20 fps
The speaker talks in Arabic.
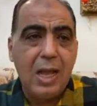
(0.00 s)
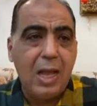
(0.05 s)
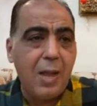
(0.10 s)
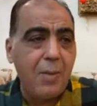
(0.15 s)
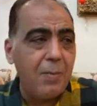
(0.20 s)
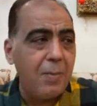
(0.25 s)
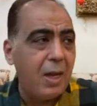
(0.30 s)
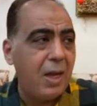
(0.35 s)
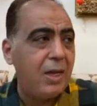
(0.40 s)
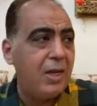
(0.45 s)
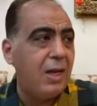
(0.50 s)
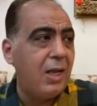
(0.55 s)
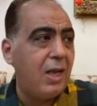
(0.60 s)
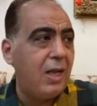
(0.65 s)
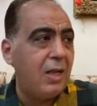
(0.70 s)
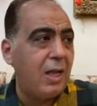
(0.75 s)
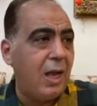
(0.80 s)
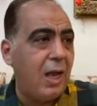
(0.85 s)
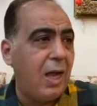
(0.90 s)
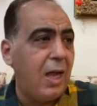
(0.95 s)
أم أن
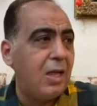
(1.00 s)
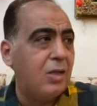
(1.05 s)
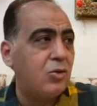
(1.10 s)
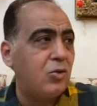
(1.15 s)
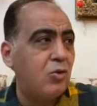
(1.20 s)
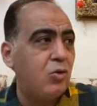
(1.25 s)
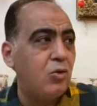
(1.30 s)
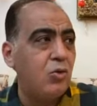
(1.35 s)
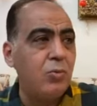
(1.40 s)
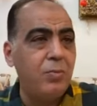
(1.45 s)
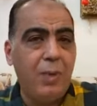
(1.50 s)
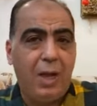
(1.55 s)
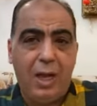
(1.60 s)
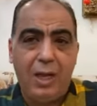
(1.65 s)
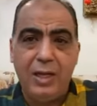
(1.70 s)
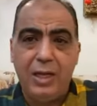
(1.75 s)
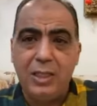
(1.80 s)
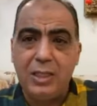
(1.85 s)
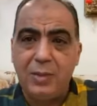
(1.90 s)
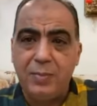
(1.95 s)
عقده
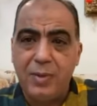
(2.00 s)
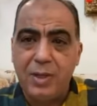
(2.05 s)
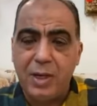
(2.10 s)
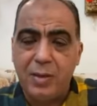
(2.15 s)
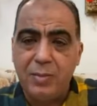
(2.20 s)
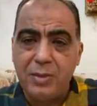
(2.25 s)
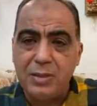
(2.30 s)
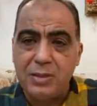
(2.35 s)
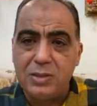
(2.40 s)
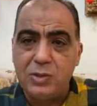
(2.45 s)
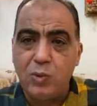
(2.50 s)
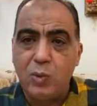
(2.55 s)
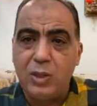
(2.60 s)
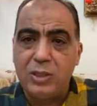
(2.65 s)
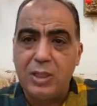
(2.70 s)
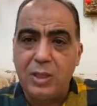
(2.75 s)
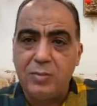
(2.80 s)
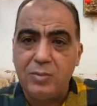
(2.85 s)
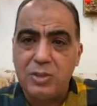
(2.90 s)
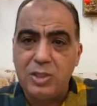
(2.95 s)
مع نادي بيراميدز
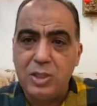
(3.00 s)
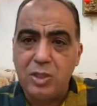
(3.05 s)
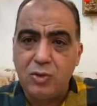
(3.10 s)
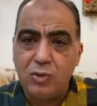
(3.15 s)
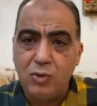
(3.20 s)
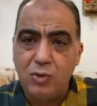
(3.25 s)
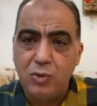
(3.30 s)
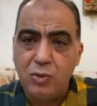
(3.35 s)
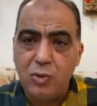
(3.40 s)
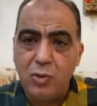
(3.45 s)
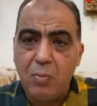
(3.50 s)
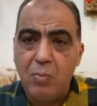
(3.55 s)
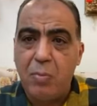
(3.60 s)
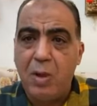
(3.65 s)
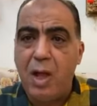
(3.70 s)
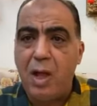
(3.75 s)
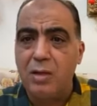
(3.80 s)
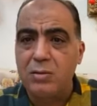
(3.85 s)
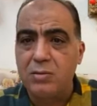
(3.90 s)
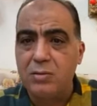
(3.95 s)
وتمديده
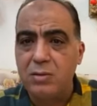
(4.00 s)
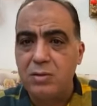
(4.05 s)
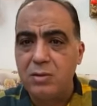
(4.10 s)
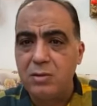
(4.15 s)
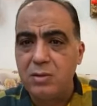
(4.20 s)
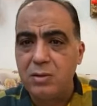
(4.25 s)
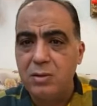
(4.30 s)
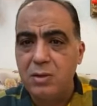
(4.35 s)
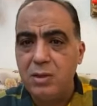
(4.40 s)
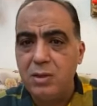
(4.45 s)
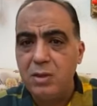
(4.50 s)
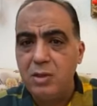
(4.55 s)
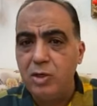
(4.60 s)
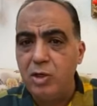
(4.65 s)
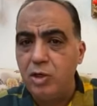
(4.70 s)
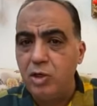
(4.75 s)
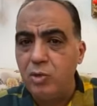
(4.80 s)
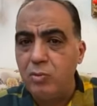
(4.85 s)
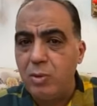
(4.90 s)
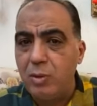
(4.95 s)
باطل
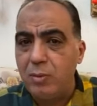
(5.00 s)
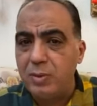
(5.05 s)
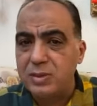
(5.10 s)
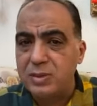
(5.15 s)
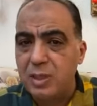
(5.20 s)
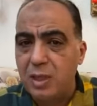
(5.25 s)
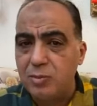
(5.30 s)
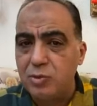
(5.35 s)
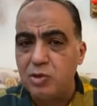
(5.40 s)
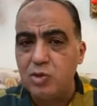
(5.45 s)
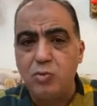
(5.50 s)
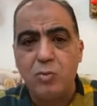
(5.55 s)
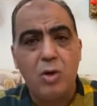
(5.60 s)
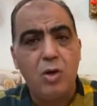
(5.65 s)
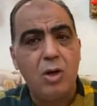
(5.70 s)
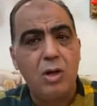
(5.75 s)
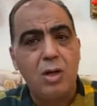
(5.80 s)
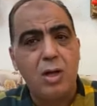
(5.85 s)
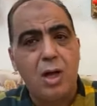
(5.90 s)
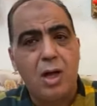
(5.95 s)
لأنه ما بصمش
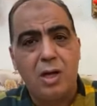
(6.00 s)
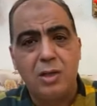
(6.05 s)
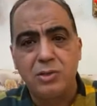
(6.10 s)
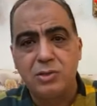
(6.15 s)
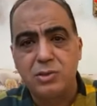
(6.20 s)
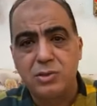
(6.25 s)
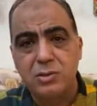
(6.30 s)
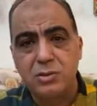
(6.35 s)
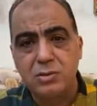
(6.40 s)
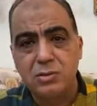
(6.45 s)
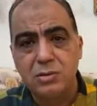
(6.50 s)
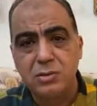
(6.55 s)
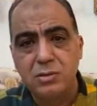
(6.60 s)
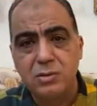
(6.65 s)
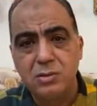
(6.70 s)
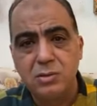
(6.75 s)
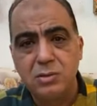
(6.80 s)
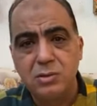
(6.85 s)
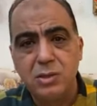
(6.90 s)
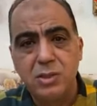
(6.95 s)
وما وقعش
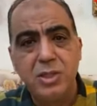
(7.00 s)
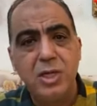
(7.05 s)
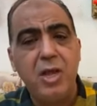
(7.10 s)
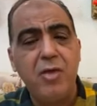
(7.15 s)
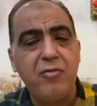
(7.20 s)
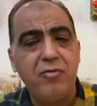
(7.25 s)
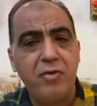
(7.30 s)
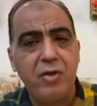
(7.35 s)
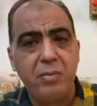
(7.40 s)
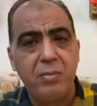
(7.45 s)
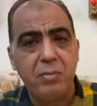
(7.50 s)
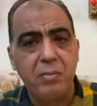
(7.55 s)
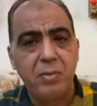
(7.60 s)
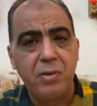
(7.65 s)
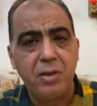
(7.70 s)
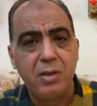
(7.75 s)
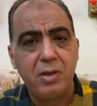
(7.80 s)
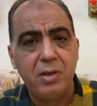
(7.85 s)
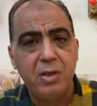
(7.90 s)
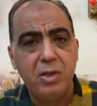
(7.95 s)
نفهم
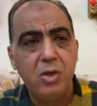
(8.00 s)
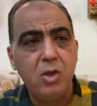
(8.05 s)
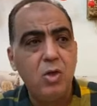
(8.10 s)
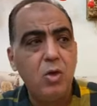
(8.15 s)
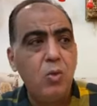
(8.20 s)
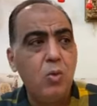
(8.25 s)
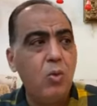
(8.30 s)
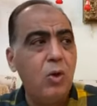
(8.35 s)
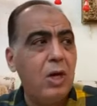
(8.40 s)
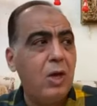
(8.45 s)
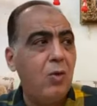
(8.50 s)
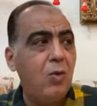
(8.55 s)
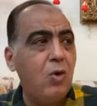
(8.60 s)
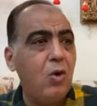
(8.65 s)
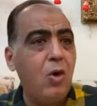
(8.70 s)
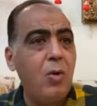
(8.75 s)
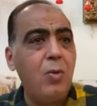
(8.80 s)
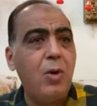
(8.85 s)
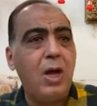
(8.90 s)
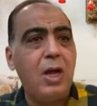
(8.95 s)

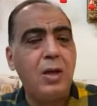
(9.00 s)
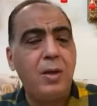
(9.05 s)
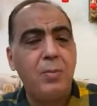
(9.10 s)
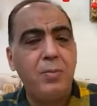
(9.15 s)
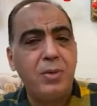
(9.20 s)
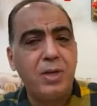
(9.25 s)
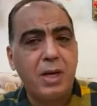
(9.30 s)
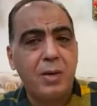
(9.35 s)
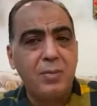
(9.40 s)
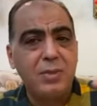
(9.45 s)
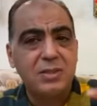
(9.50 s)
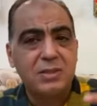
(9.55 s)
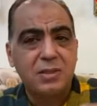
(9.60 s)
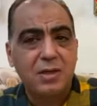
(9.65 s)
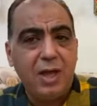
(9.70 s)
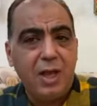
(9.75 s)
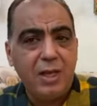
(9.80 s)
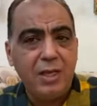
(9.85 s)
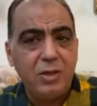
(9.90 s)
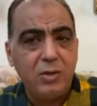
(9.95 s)
ولو هو
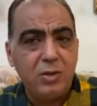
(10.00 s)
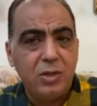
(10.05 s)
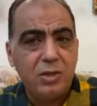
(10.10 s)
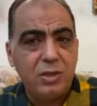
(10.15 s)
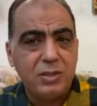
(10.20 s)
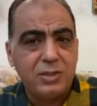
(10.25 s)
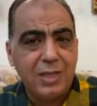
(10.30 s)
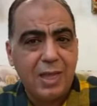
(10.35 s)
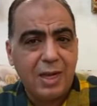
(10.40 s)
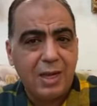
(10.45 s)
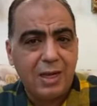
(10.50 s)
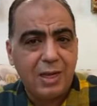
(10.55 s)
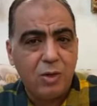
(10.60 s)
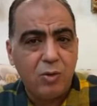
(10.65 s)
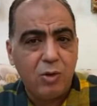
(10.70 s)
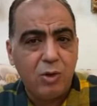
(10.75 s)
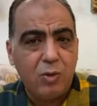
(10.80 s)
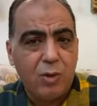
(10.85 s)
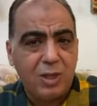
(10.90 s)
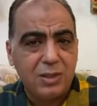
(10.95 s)
بيراميدز راح
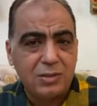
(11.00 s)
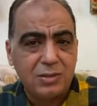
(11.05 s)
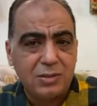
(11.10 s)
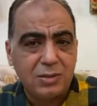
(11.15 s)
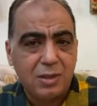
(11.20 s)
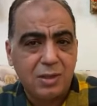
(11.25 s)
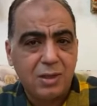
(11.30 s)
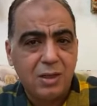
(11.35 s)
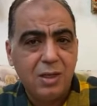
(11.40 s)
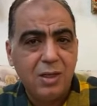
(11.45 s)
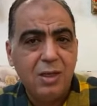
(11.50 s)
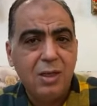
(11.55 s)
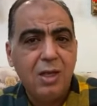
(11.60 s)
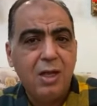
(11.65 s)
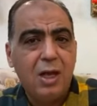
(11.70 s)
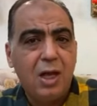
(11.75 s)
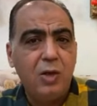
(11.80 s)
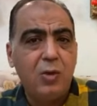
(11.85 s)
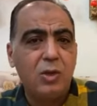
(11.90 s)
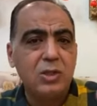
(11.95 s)
يسجل ويوثق
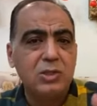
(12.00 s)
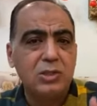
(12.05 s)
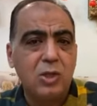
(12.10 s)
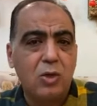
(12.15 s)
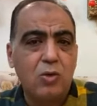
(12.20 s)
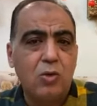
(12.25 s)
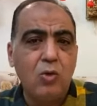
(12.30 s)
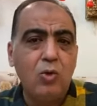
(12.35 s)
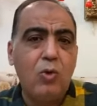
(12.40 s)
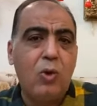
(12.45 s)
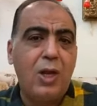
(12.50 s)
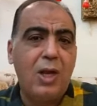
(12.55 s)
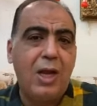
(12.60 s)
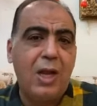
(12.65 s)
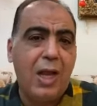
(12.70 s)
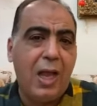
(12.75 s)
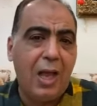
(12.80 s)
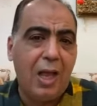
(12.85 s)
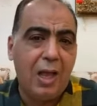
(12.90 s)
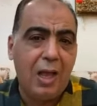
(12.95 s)
هيوثقوا له
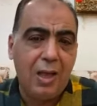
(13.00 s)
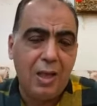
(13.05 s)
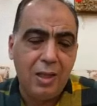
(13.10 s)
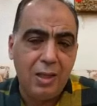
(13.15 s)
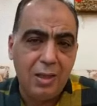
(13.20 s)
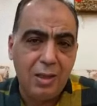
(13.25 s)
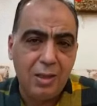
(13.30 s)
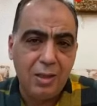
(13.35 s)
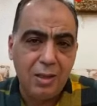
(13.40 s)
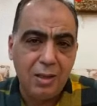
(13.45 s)
ولا لا؟